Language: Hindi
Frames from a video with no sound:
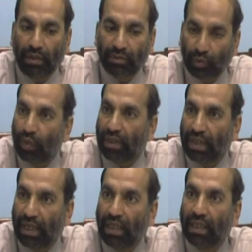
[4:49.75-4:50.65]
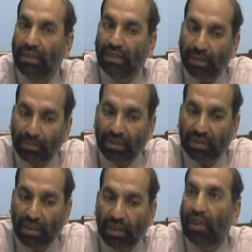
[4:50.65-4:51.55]
ज़रूरत है ये सबसे
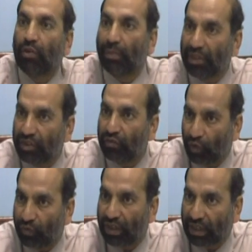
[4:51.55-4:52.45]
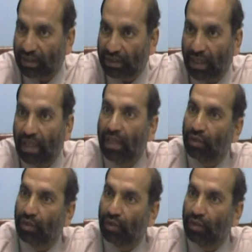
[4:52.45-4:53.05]
ज़्यादा डॉक्यूमेंट्री फुलफिल करती है